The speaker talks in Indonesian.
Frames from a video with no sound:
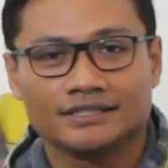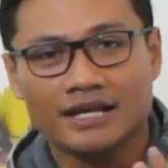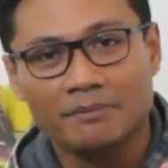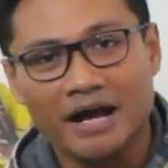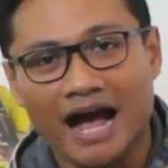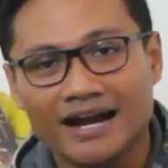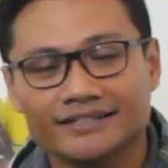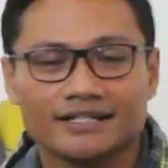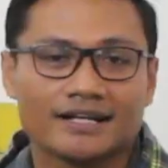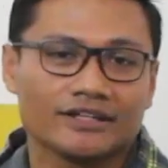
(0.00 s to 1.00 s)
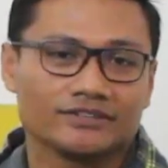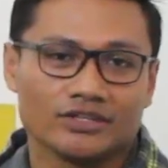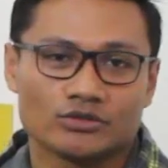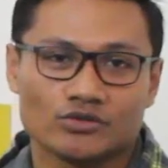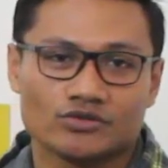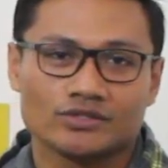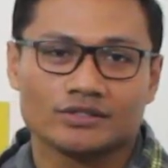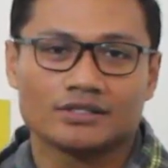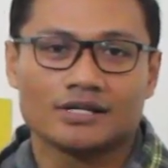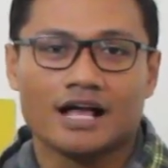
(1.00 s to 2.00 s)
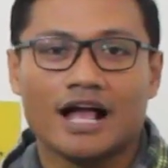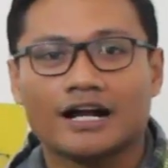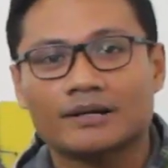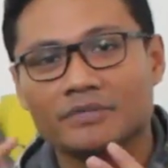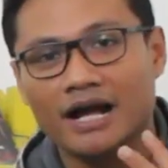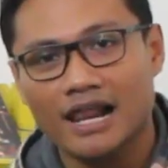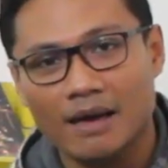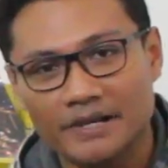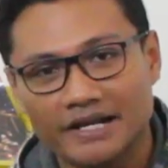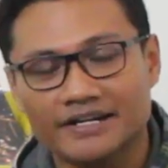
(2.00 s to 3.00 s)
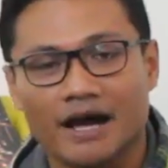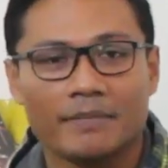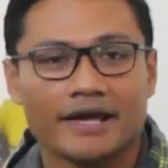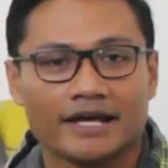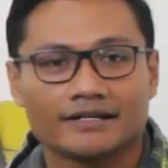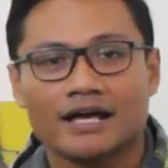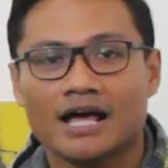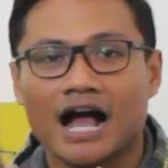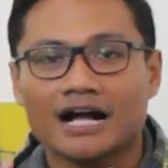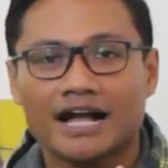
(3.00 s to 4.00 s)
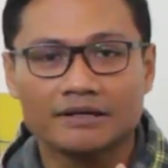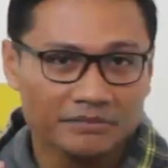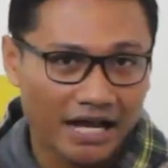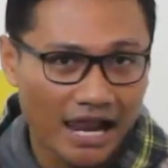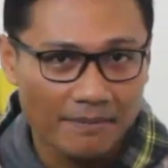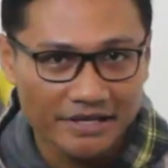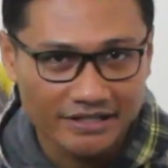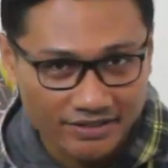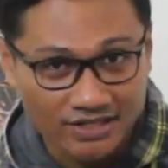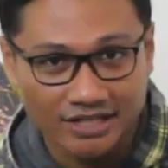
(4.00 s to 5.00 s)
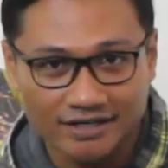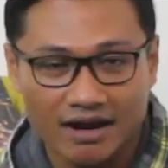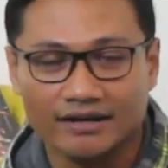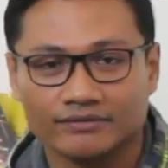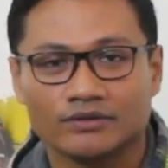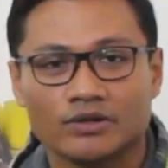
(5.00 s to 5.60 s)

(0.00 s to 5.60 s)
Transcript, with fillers: yang menghadirkan Yesus akan mengalami kedamaian, akan mengalami kesejahteraan.